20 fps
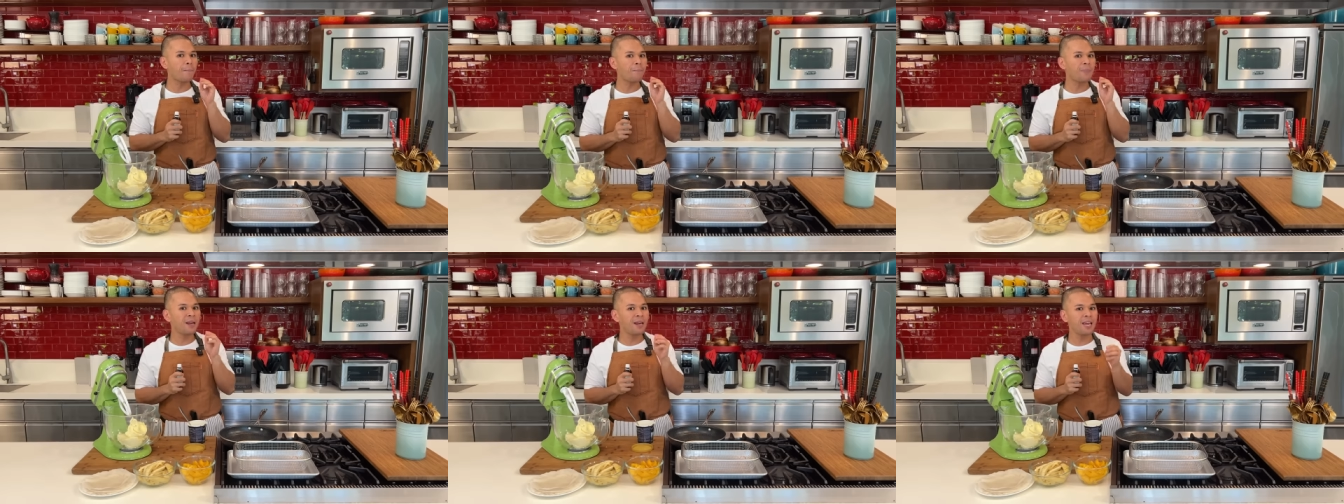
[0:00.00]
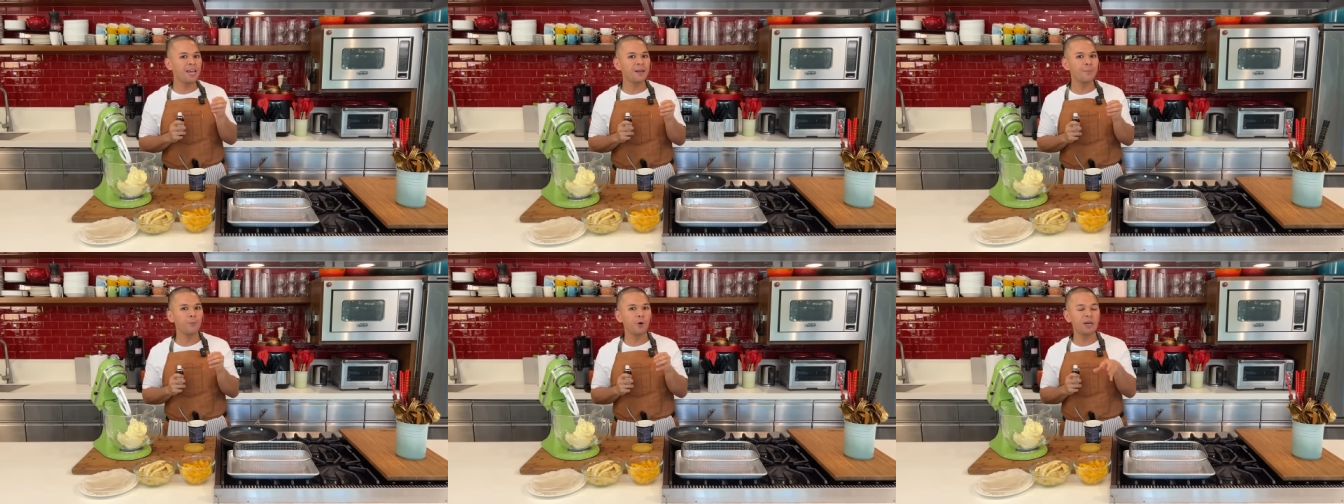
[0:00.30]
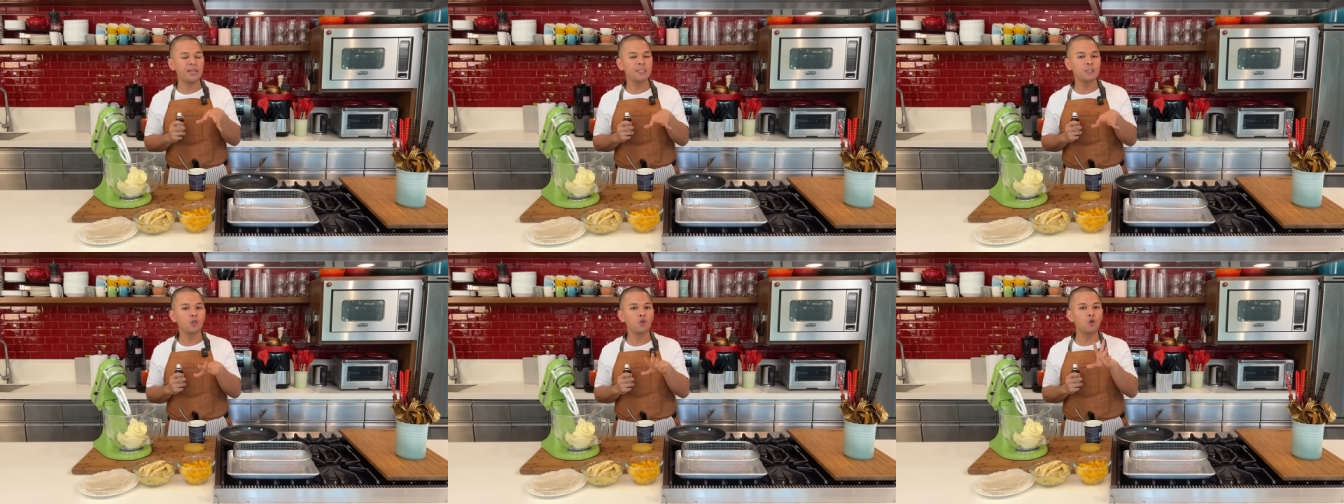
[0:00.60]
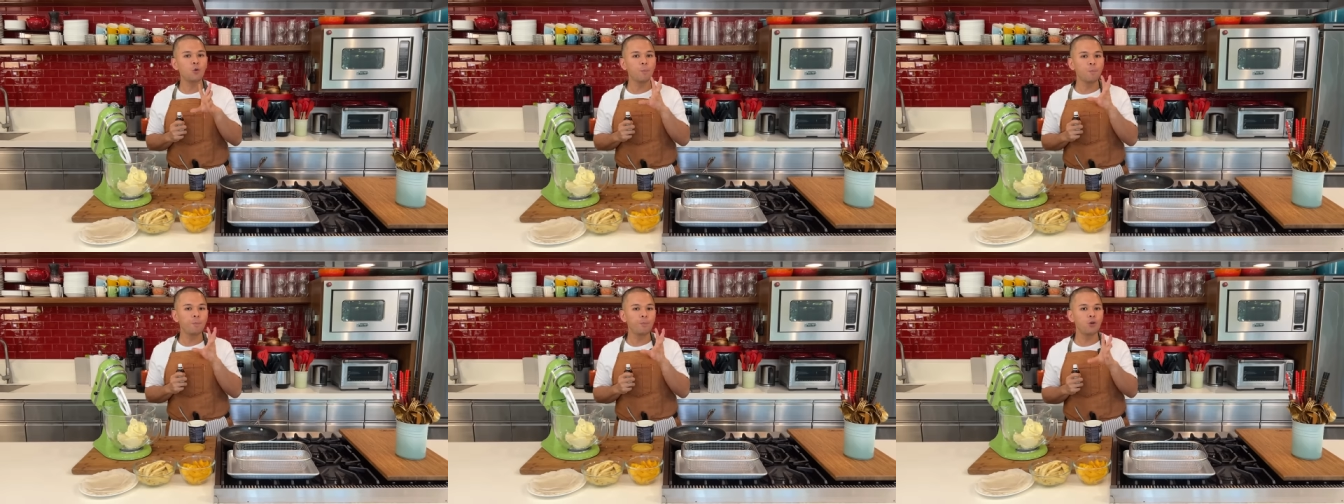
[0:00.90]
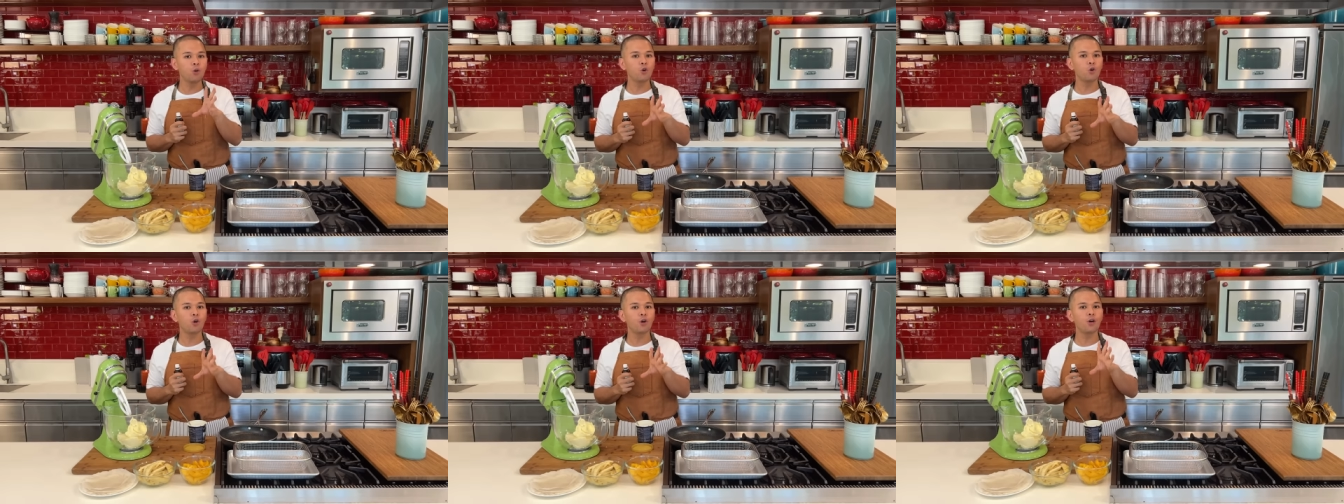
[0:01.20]
ang bilhin mo is yung
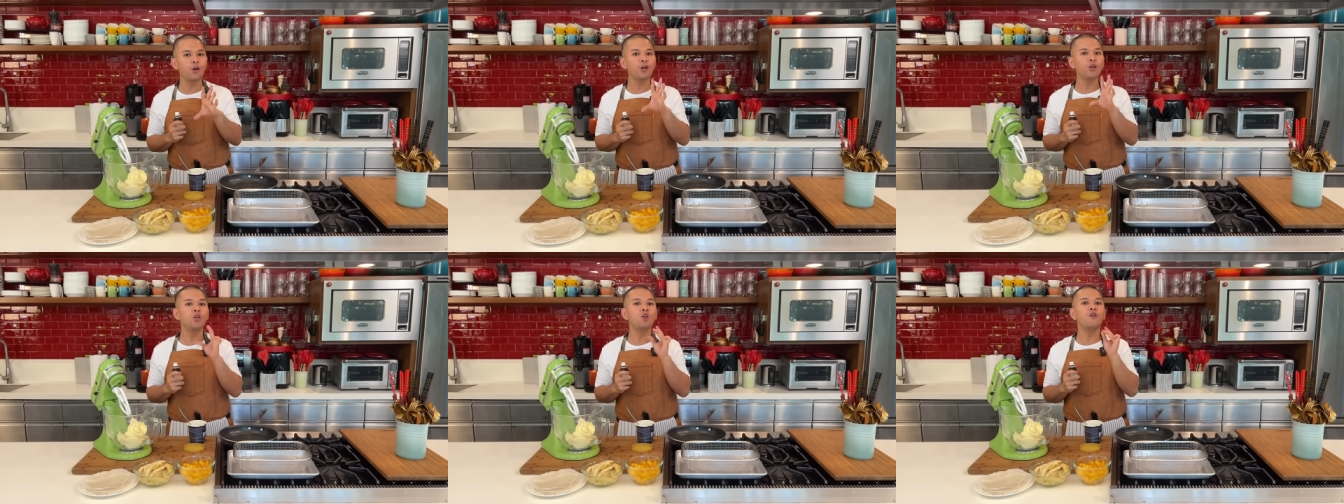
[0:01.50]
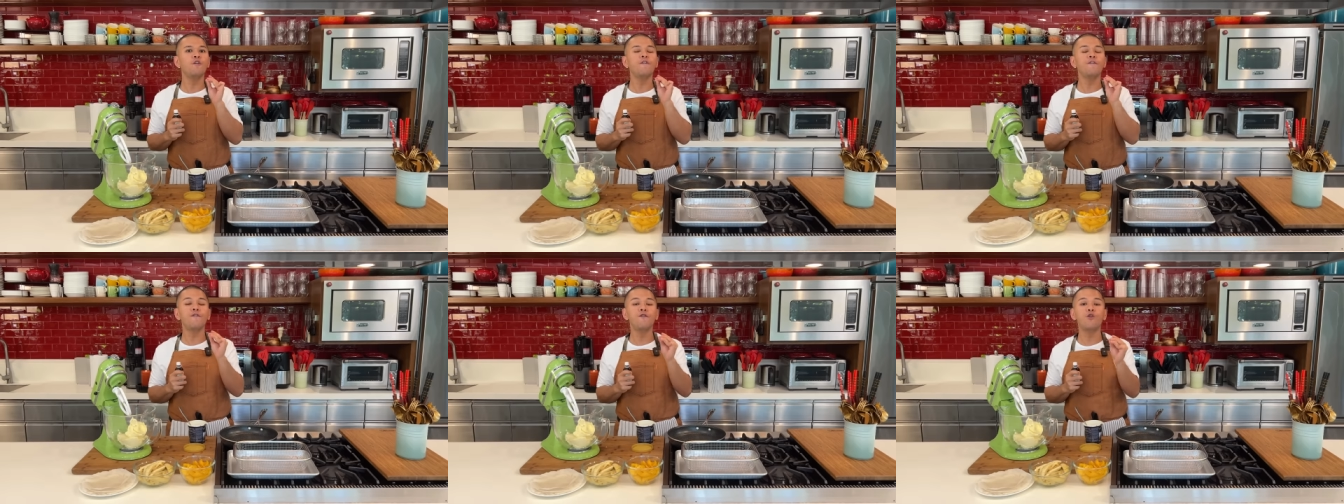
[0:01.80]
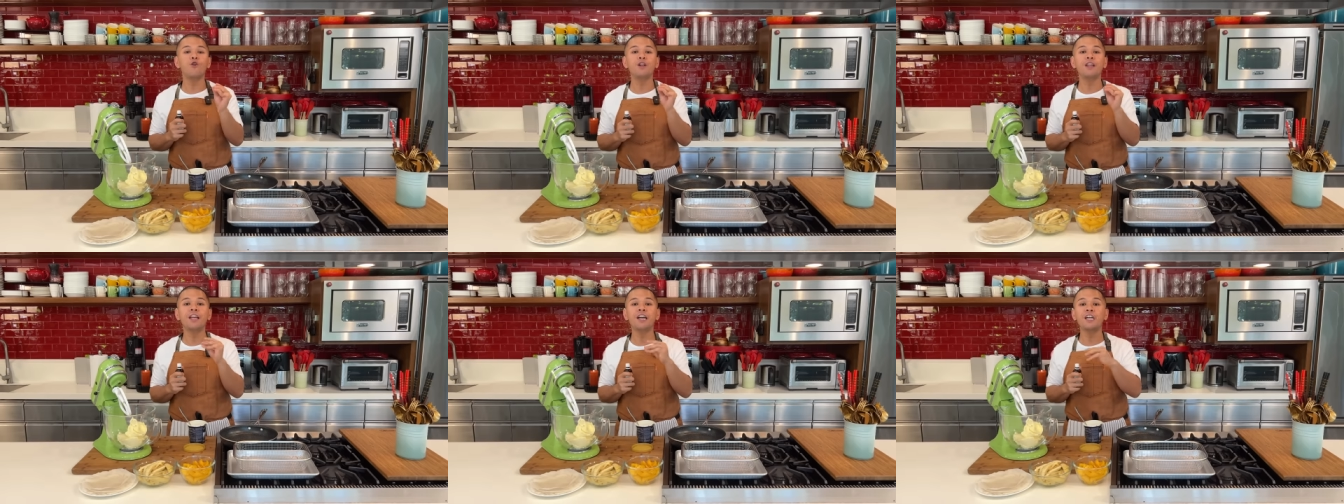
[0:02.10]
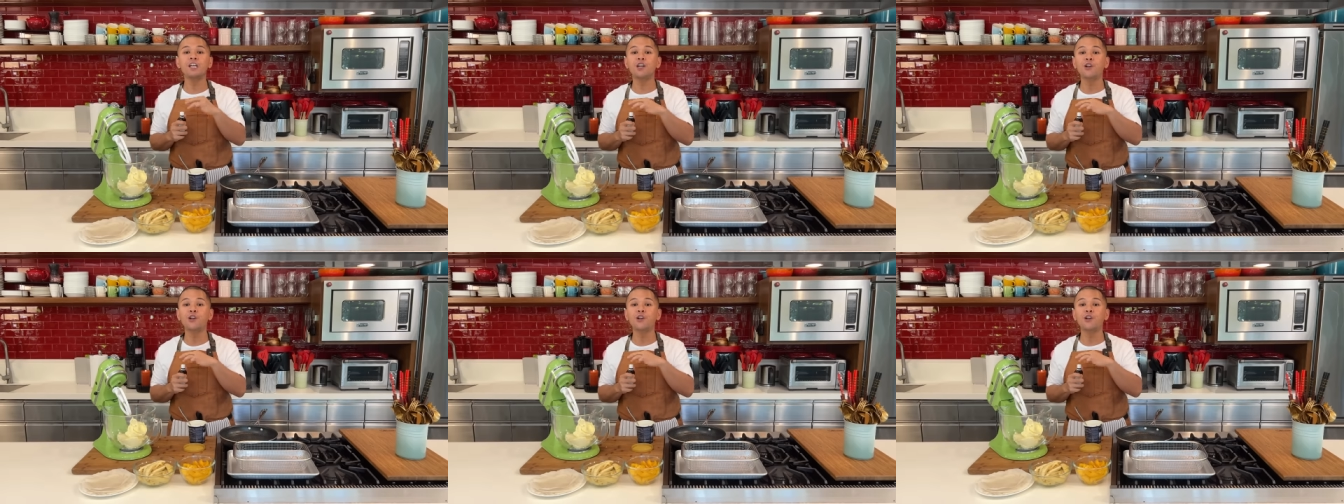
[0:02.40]
pure, yung food